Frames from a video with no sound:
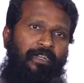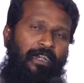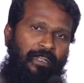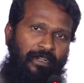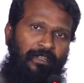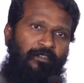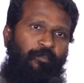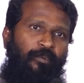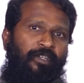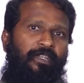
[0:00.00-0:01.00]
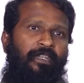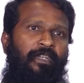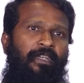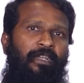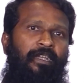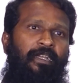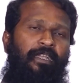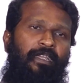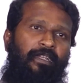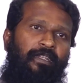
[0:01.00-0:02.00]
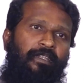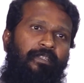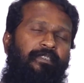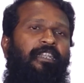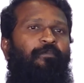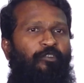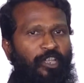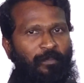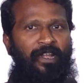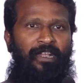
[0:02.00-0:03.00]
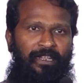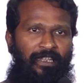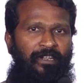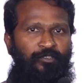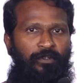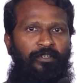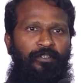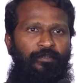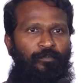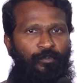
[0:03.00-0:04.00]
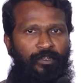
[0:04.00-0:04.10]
களங்களுக்கு போய் சில முக்கியமான கதைகள் சொல்கிறதுக்கும்